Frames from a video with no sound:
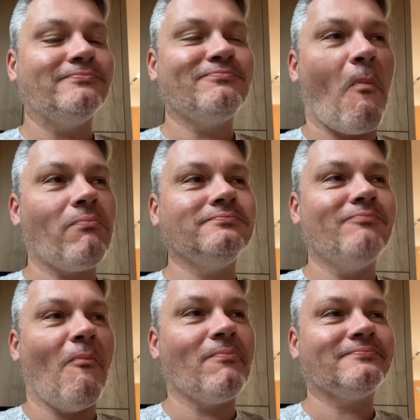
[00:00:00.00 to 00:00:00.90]

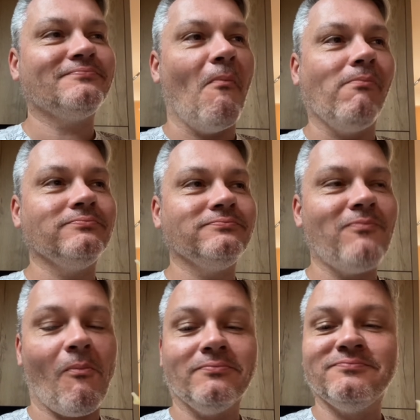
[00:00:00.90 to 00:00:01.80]
Mmm,
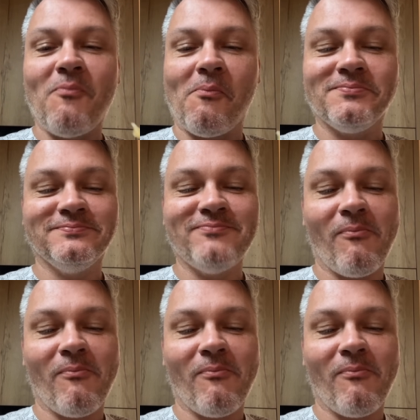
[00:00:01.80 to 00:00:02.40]
uważaj, co mówisz.